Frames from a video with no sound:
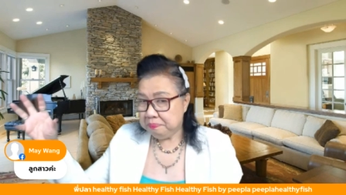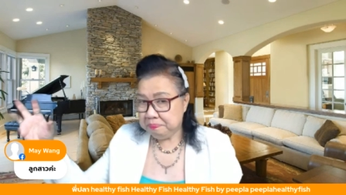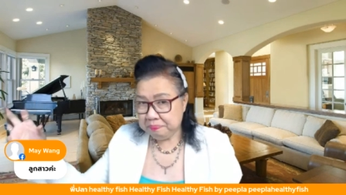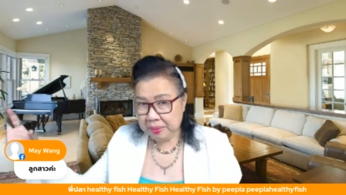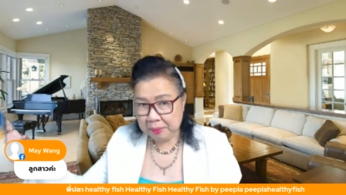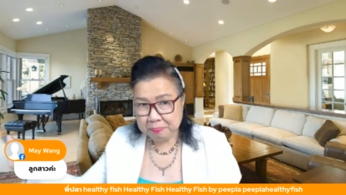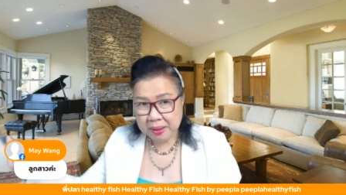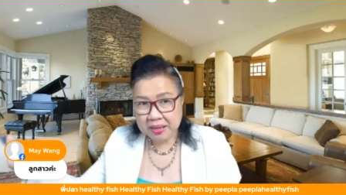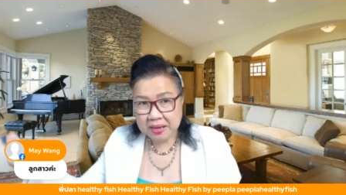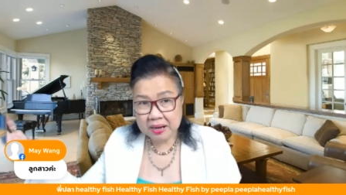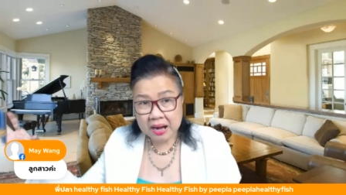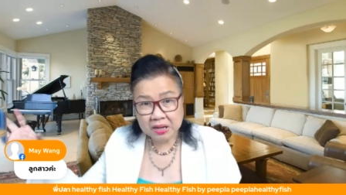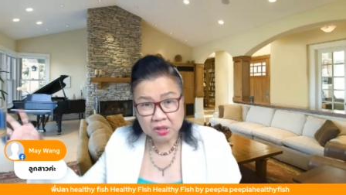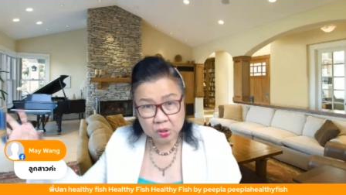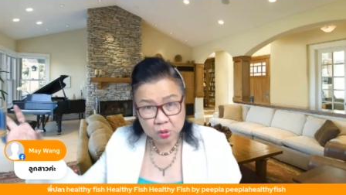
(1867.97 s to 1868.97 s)
แต่ไปอีก
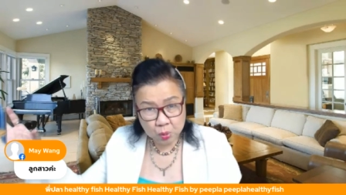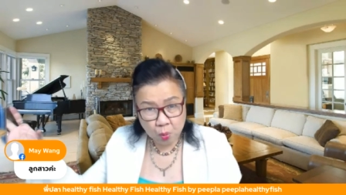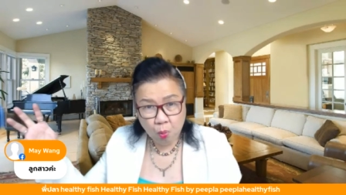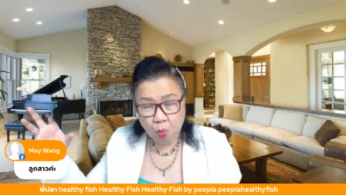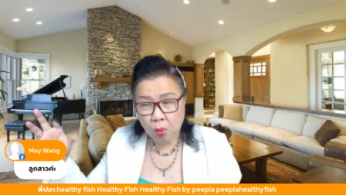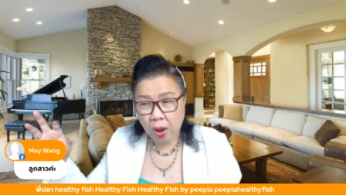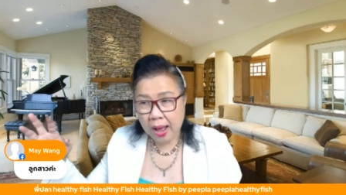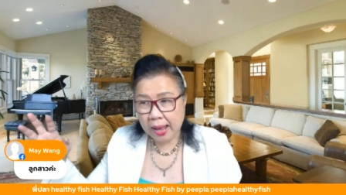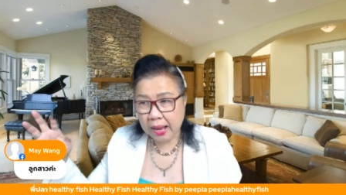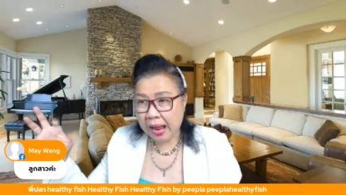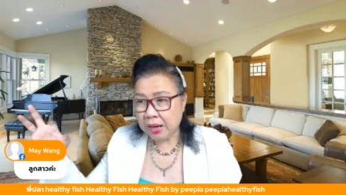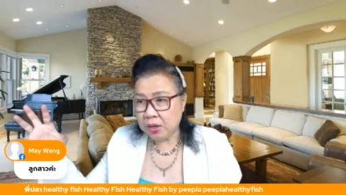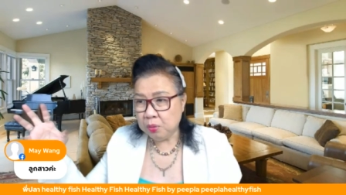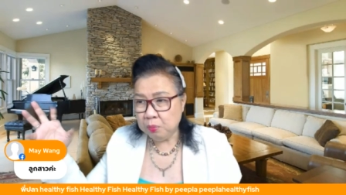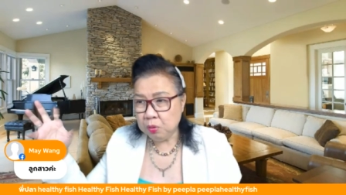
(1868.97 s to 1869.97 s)
ร้านหนึ่งถูกกว่าอา
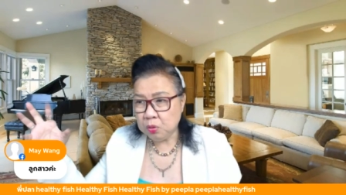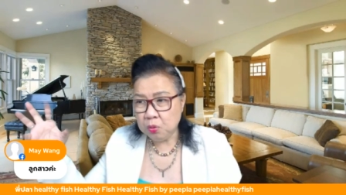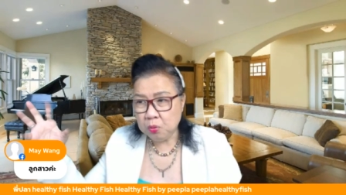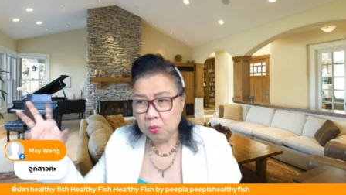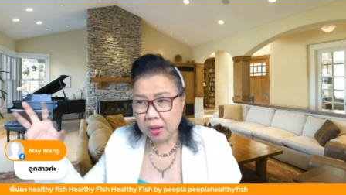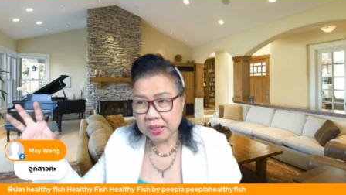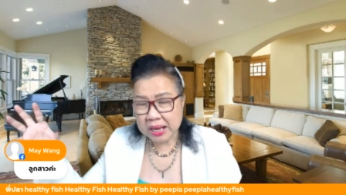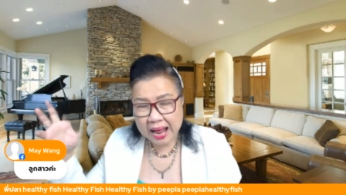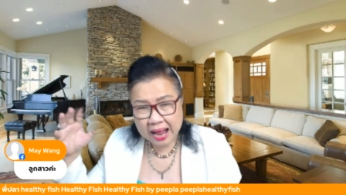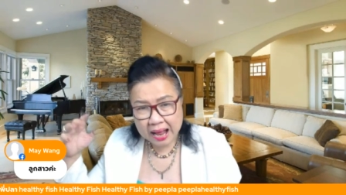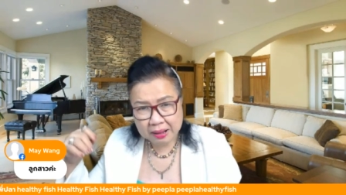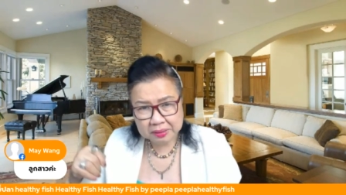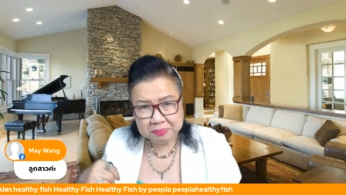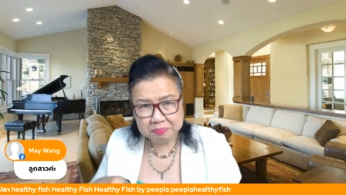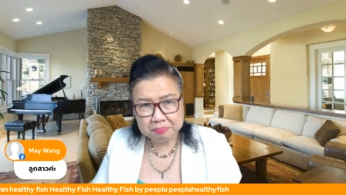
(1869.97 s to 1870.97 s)
จสมมติถูกกว่าสักห้า
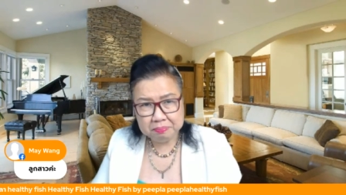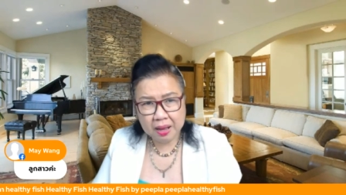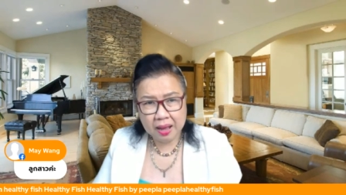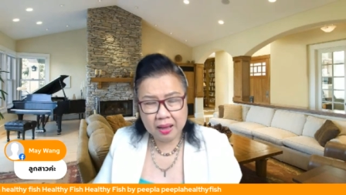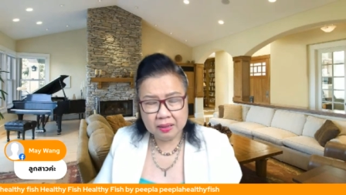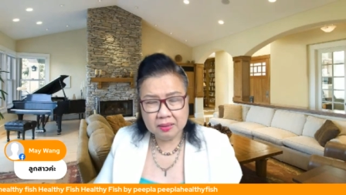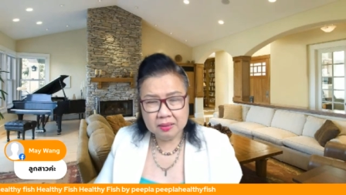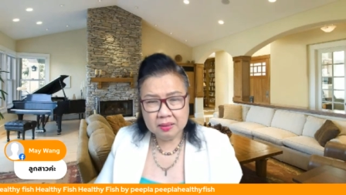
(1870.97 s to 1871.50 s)
สิบบาท